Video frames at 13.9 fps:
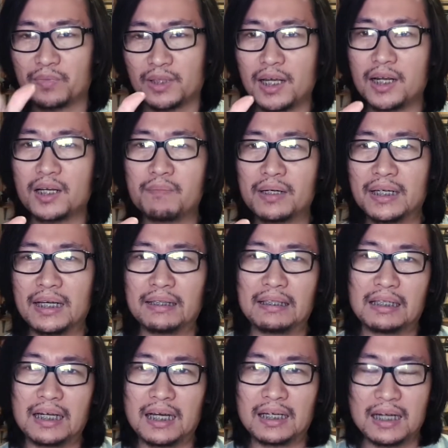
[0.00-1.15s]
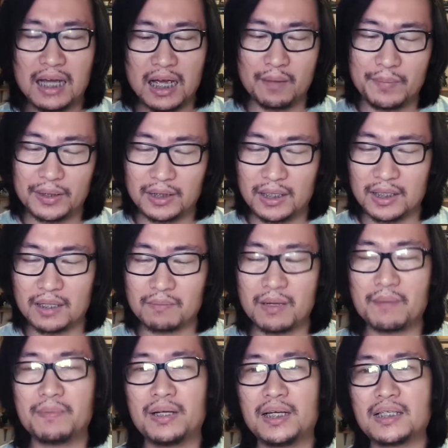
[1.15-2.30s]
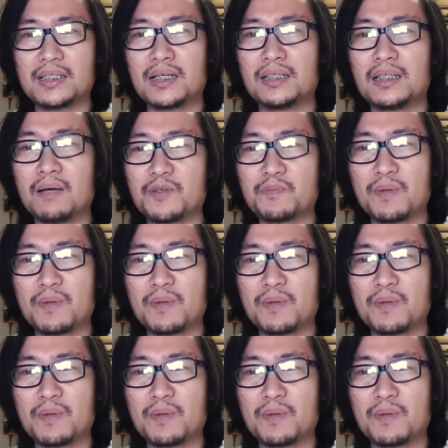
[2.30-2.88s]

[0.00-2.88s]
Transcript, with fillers: talaga magnetic lang, nakakabit lang ng mabilisan. Tapos